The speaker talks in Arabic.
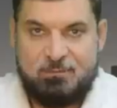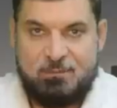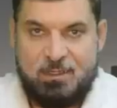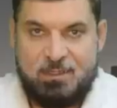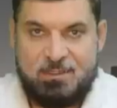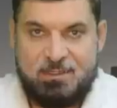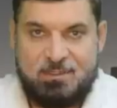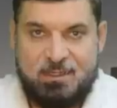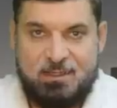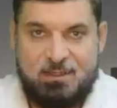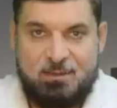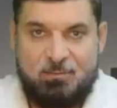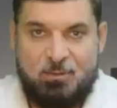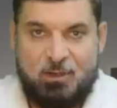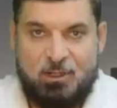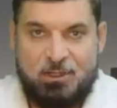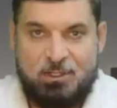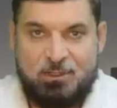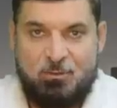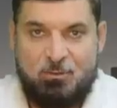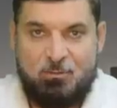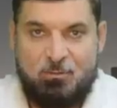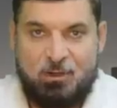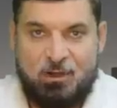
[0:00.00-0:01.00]
السلام
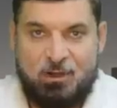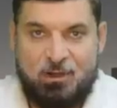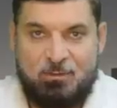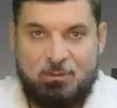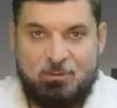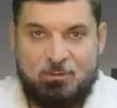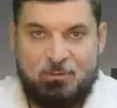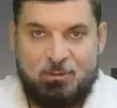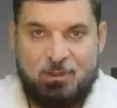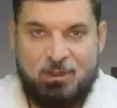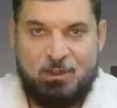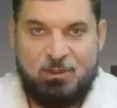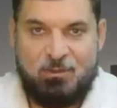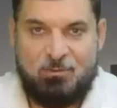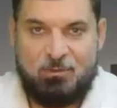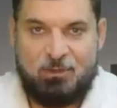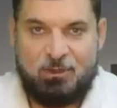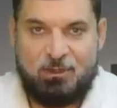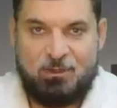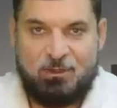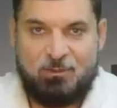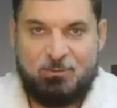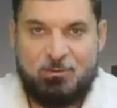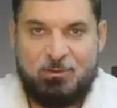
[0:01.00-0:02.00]
عليكم ورحمة الله
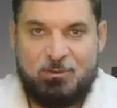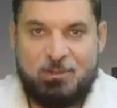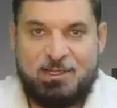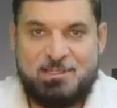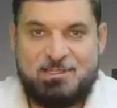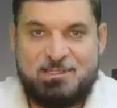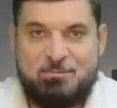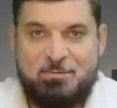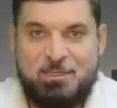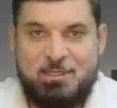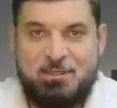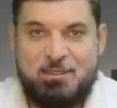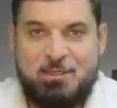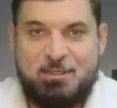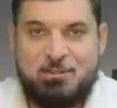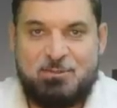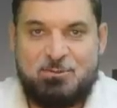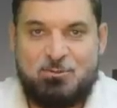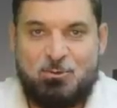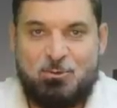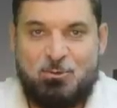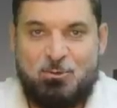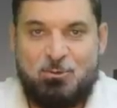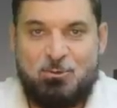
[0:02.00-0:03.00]
وبركاته رسميا
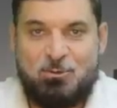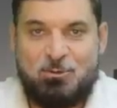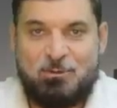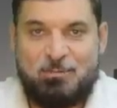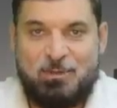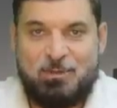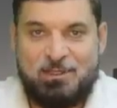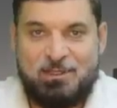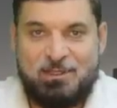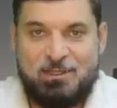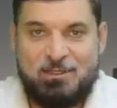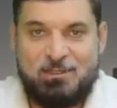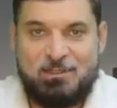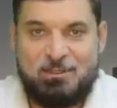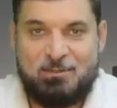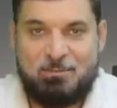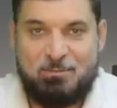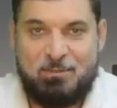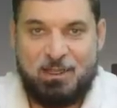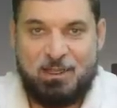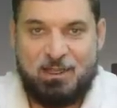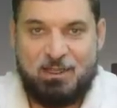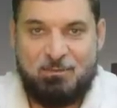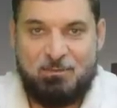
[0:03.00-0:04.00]
سقوط مدينة
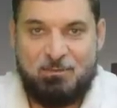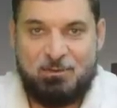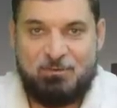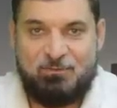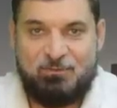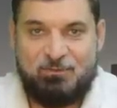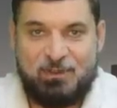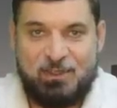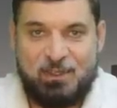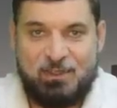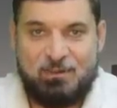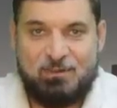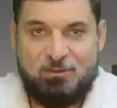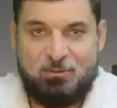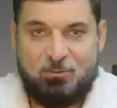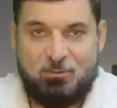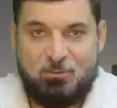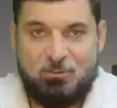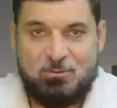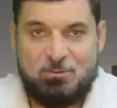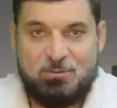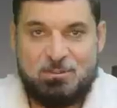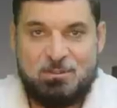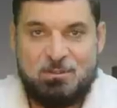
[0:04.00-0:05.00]
بخموت في يد
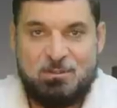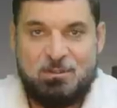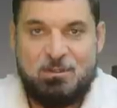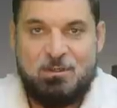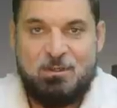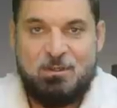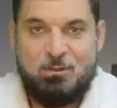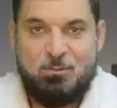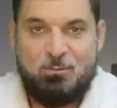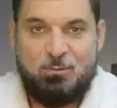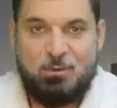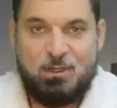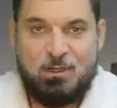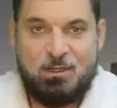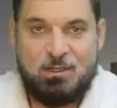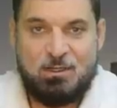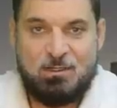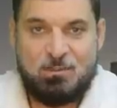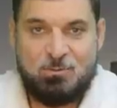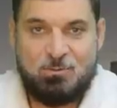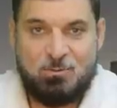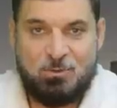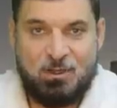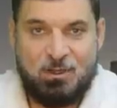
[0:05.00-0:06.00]
الروس
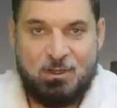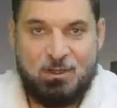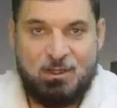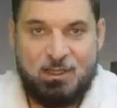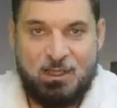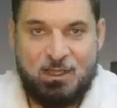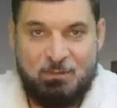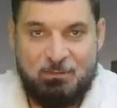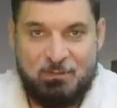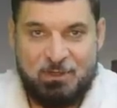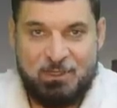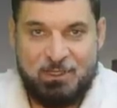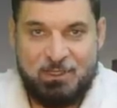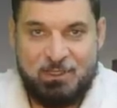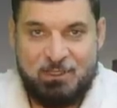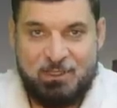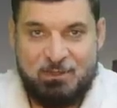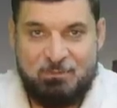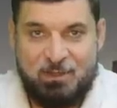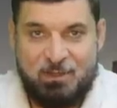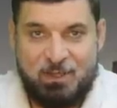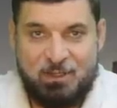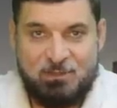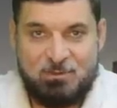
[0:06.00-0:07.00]
وصراخ أمريكي
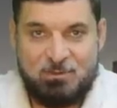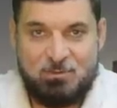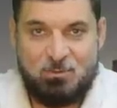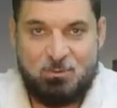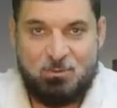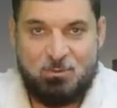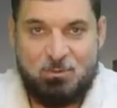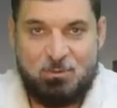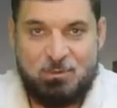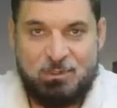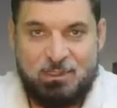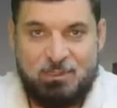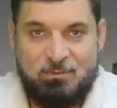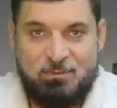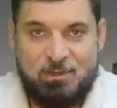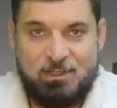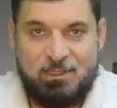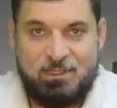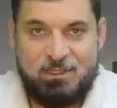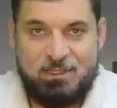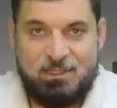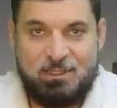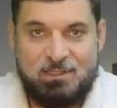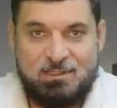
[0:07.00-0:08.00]
بعد سقوط
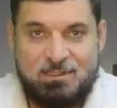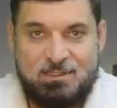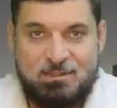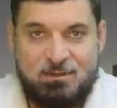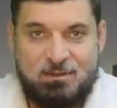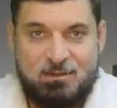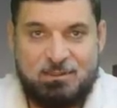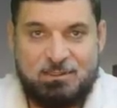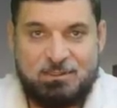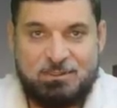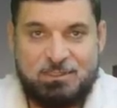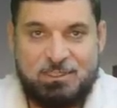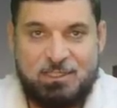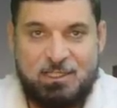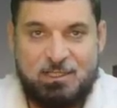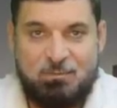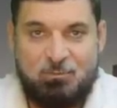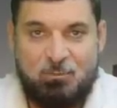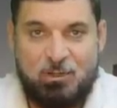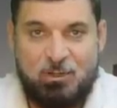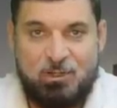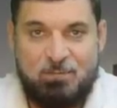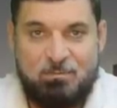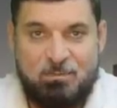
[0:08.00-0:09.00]
المدينة الاستراتيجية
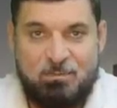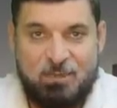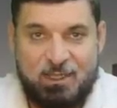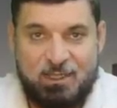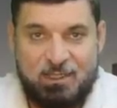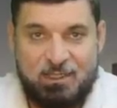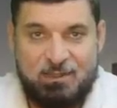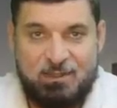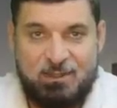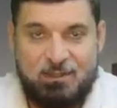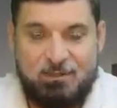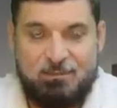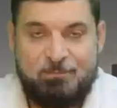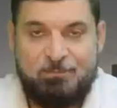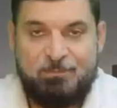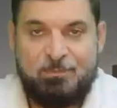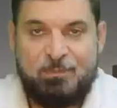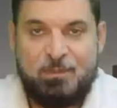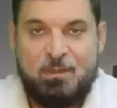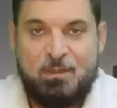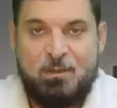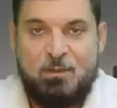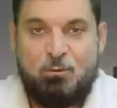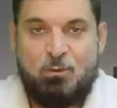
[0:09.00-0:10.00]
المهمة جدا
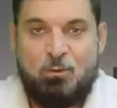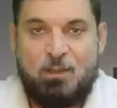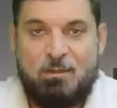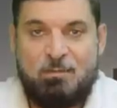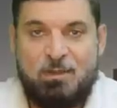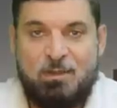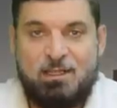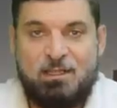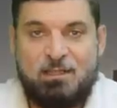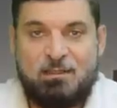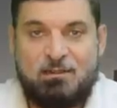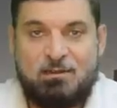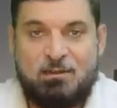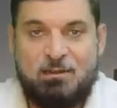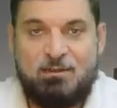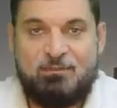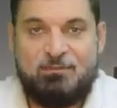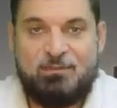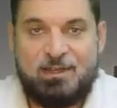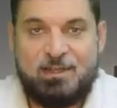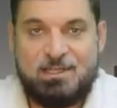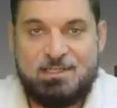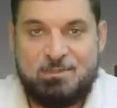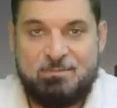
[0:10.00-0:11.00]
وكمان
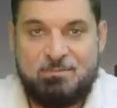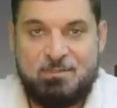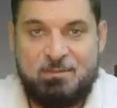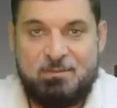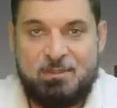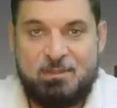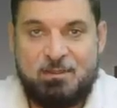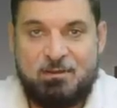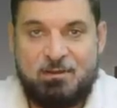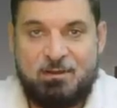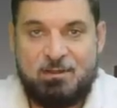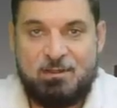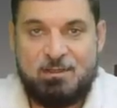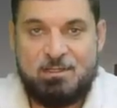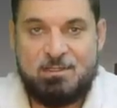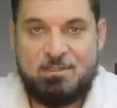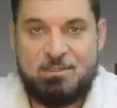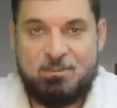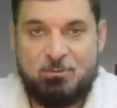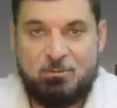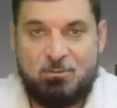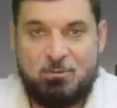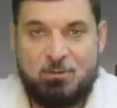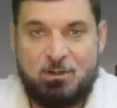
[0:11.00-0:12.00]
اعتراف رسمي من
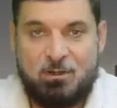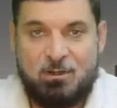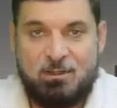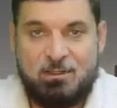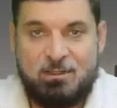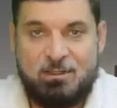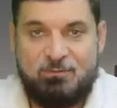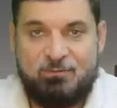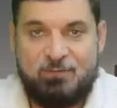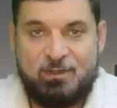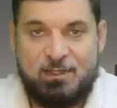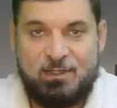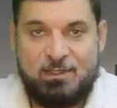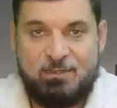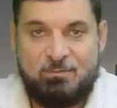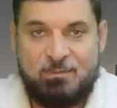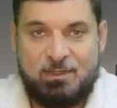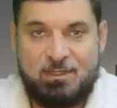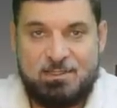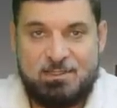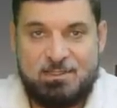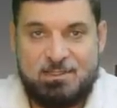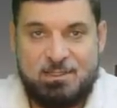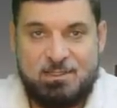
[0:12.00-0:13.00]
الرئيس الأوكراني
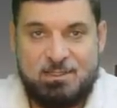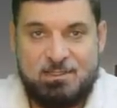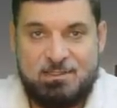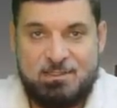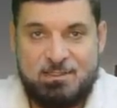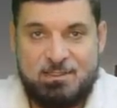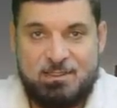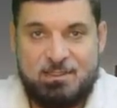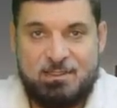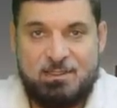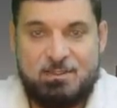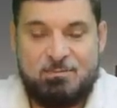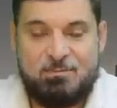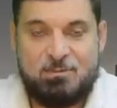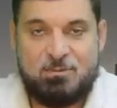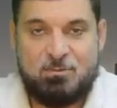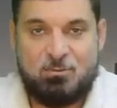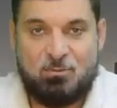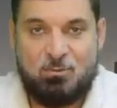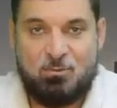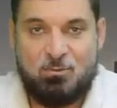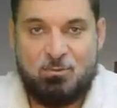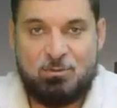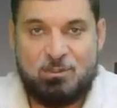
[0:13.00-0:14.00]
فلاديمير زيلينسكي
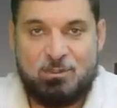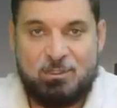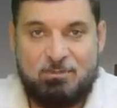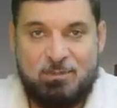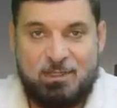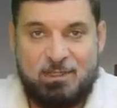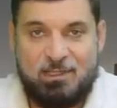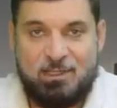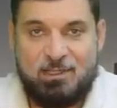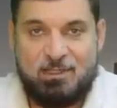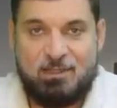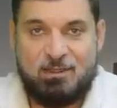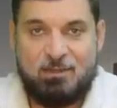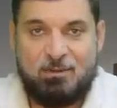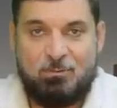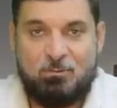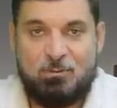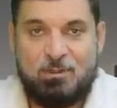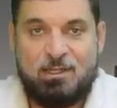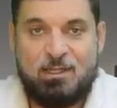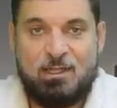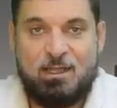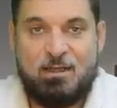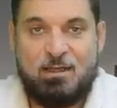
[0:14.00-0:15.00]
بسقوط المدينة
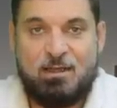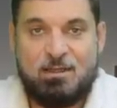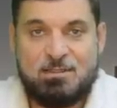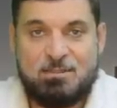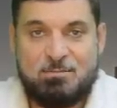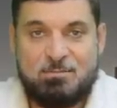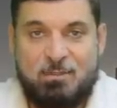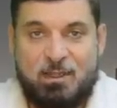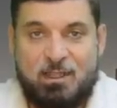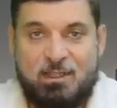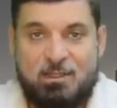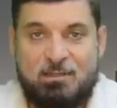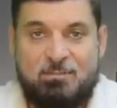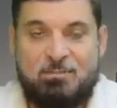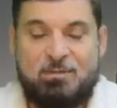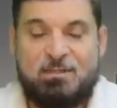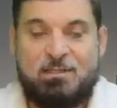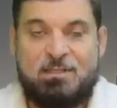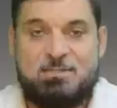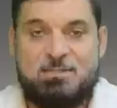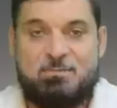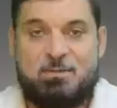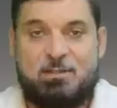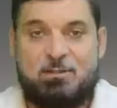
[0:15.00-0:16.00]
وإنها أصبحت
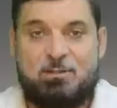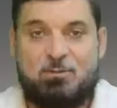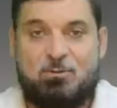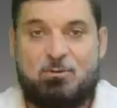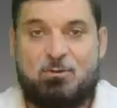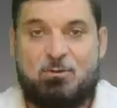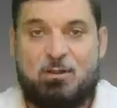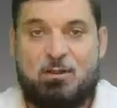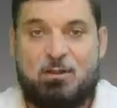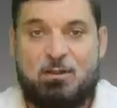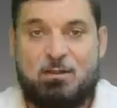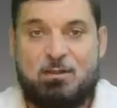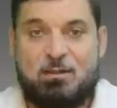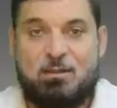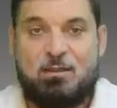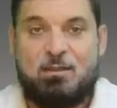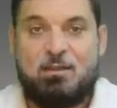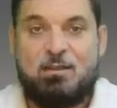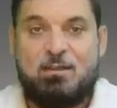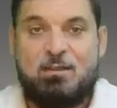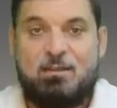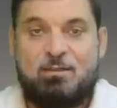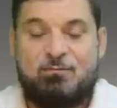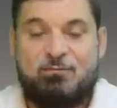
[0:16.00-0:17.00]
بالنسبة للأوكران
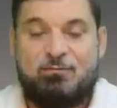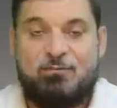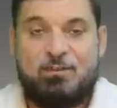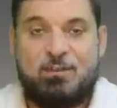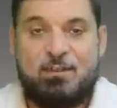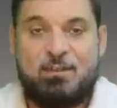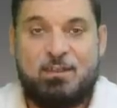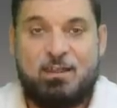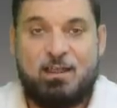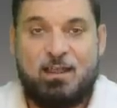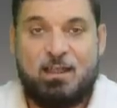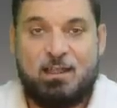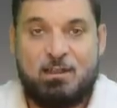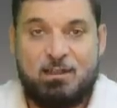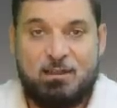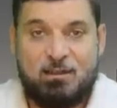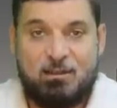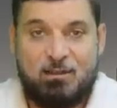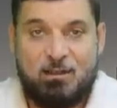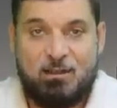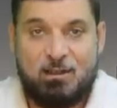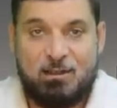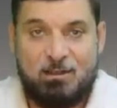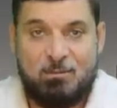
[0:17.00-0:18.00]
في
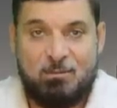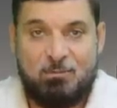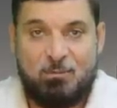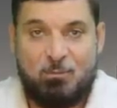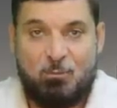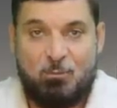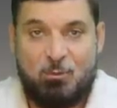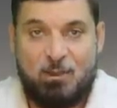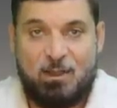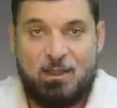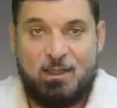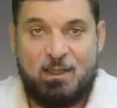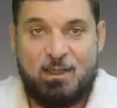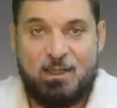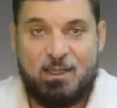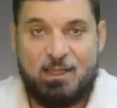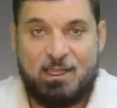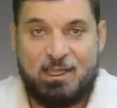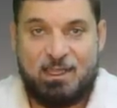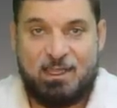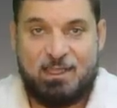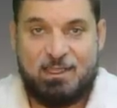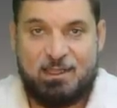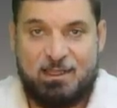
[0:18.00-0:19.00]
القلب
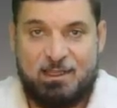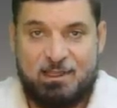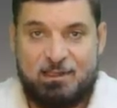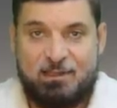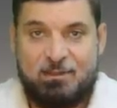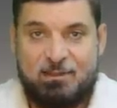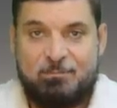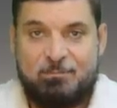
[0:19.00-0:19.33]
وخيال